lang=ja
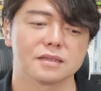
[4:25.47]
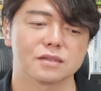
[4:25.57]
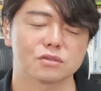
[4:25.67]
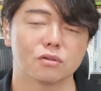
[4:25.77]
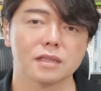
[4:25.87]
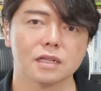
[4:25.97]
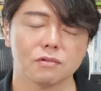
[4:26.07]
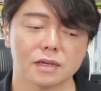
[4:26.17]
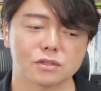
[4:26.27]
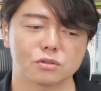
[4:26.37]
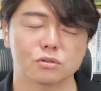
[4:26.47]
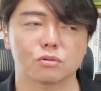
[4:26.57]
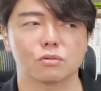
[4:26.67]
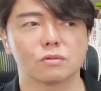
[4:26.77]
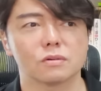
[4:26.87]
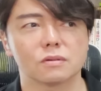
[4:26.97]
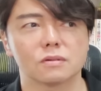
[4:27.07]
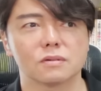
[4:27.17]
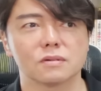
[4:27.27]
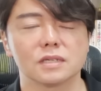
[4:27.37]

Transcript: そのあたりは、その、